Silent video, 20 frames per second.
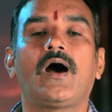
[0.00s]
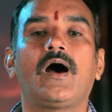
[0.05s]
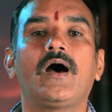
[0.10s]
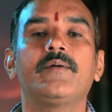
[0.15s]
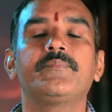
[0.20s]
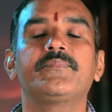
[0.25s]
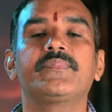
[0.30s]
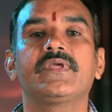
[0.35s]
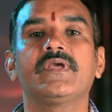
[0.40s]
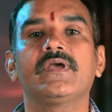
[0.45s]

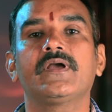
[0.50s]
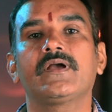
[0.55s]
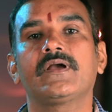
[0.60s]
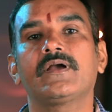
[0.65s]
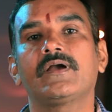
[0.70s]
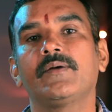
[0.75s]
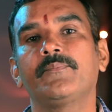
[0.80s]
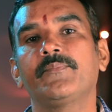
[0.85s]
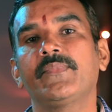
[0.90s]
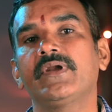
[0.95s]
आपके
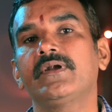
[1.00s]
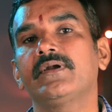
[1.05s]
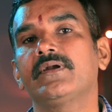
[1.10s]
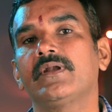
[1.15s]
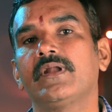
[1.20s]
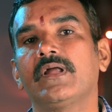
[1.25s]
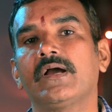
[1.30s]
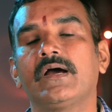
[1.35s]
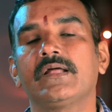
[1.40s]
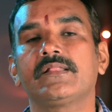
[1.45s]

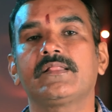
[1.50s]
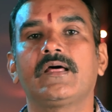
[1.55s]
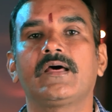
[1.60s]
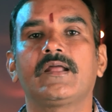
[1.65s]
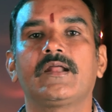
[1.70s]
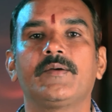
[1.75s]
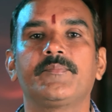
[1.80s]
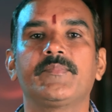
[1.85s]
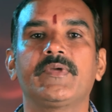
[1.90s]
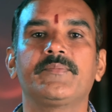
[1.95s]
कमेंट
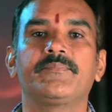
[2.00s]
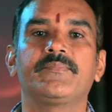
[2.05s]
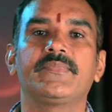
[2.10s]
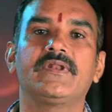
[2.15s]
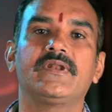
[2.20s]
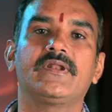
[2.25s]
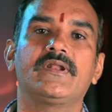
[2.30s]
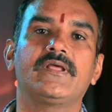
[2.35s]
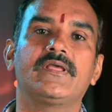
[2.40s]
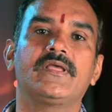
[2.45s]
लगातार हमें
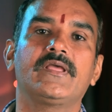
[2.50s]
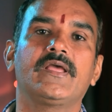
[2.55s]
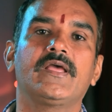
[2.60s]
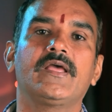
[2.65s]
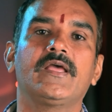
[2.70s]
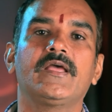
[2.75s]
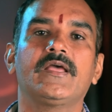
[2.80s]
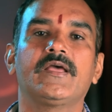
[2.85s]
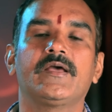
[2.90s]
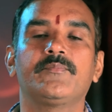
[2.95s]
मिल रहे
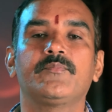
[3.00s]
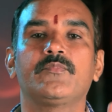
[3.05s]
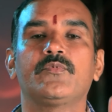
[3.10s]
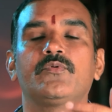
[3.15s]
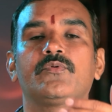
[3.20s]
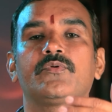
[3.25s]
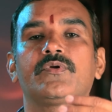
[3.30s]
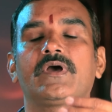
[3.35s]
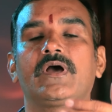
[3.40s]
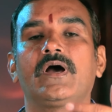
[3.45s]
हैं हम
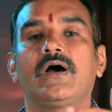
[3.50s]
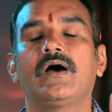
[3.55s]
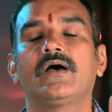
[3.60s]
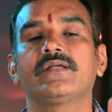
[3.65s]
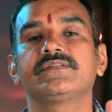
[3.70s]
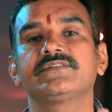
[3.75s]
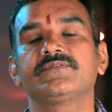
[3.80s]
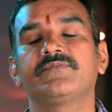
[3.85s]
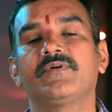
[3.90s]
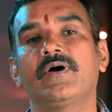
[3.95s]
उनका
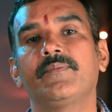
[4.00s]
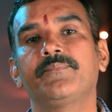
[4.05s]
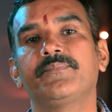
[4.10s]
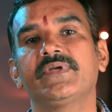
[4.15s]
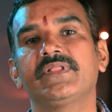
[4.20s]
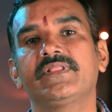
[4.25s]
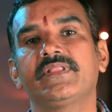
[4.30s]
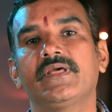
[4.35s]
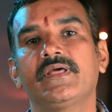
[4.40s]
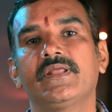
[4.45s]
जवाब
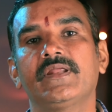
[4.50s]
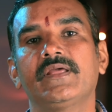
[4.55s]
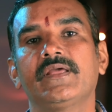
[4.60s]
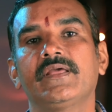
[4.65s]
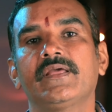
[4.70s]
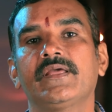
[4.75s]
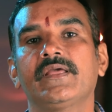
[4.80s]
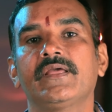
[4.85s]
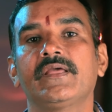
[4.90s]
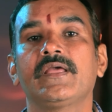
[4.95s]
भी दे रहे
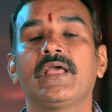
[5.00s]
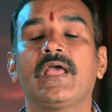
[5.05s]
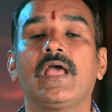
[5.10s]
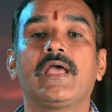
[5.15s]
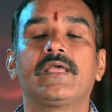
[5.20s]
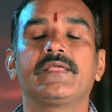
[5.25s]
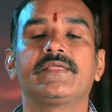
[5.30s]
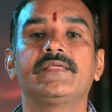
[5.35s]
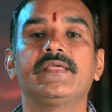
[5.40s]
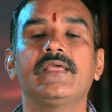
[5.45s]

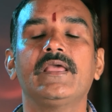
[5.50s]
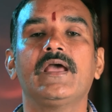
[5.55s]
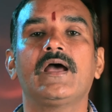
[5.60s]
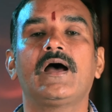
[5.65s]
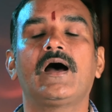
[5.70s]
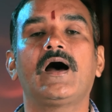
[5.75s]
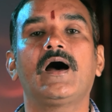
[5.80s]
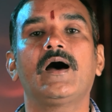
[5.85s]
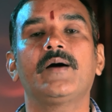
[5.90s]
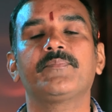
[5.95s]
हैं ये
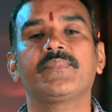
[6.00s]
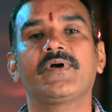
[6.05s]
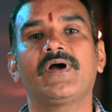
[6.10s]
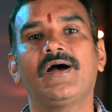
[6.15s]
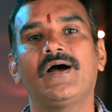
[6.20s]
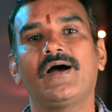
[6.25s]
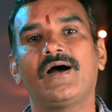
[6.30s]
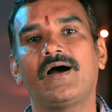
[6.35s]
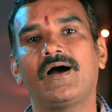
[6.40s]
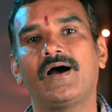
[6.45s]

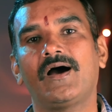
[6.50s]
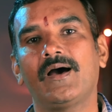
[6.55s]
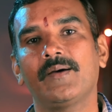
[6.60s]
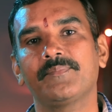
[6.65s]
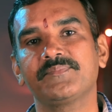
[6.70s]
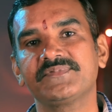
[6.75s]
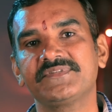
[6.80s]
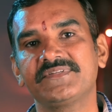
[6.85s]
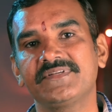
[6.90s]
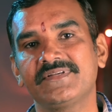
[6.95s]
आपका
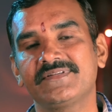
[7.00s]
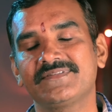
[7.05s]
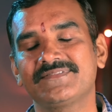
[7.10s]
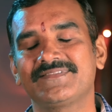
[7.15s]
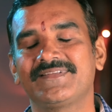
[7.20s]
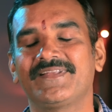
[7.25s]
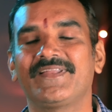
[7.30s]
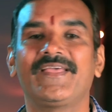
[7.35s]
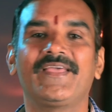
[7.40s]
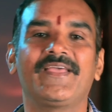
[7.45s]
आपसी
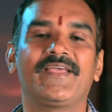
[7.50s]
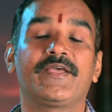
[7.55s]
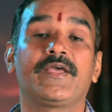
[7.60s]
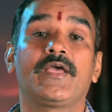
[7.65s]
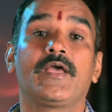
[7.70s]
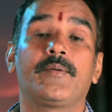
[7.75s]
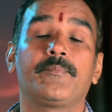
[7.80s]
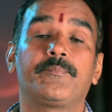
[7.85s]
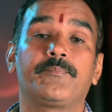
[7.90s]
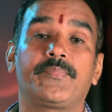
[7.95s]
स्नेह
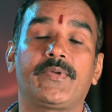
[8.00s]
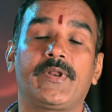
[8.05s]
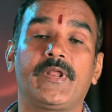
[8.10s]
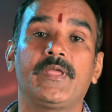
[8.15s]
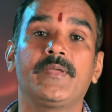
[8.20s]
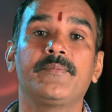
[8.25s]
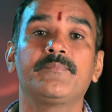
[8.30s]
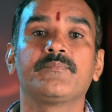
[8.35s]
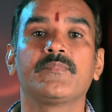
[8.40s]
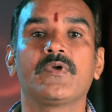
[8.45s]

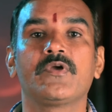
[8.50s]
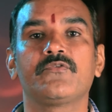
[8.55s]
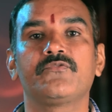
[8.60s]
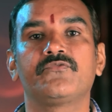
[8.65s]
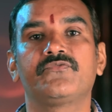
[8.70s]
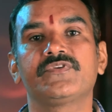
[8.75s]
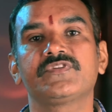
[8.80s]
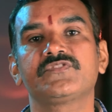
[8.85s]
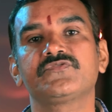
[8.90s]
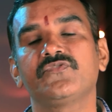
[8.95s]
प्रेम
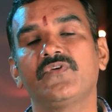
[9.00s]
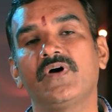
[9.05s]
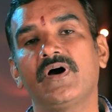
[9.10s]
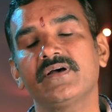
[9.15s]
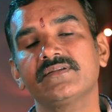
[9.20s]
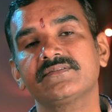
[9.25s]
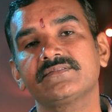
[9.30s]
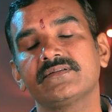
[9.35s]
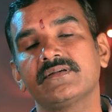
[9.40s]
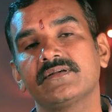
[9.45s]

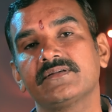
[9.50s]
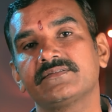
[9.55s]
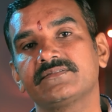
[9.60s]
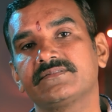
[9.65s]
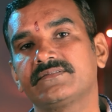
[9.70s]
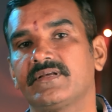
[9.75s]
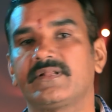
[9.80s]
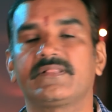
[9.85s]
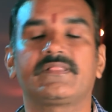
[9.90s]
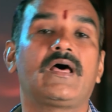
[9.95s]
विश्वास
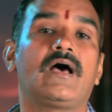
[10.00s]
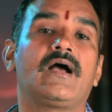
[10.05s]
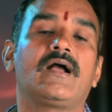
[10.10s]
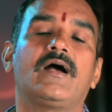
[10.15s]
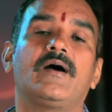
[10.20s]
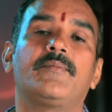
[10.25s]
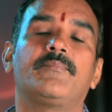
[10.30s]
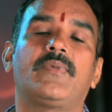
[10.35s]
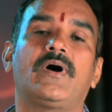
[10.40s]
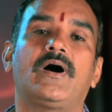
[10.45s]
श्रद्धा
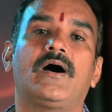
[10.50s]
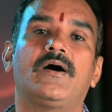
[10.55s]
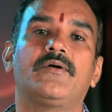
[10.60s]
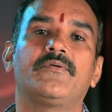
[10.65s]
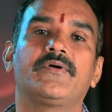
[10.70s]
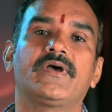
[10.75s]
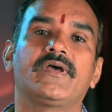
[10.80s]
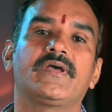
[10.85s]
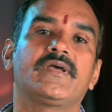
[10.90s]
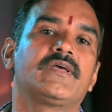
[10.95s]
का
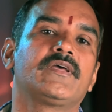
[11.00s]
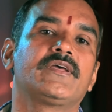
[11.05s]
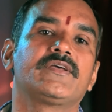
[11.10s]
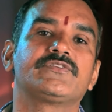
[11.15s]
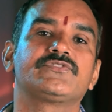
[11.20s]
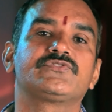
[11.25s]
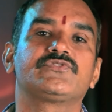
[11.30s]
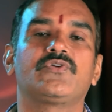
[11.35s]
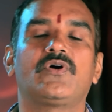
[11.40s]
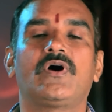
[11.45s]
भाव है
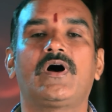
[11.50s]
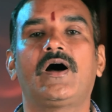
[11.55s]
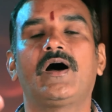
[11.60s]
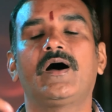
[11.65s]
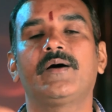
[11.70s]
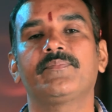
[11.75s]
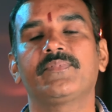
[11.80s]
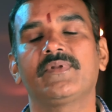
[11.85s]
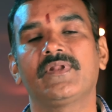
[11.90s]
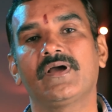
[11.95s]
जो
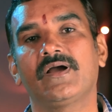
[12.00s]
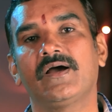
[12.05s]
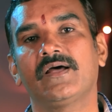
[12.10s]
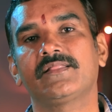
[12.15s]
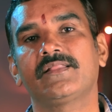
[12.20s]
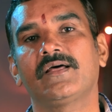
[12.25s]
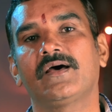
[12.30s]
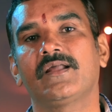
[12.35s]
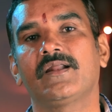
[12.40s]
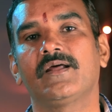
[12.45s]
आप
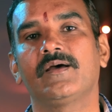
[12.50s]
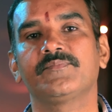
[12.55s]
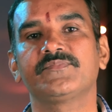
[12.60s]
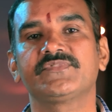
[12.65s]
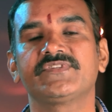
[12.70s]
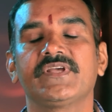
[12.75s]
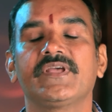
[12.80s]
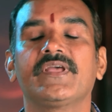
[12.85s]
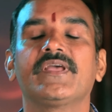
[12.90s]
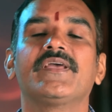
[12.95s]
लगातार
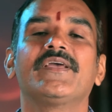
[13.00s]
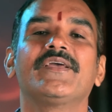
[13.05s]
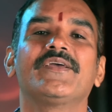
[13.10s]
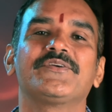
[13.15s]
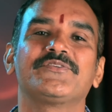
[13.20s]
हमसे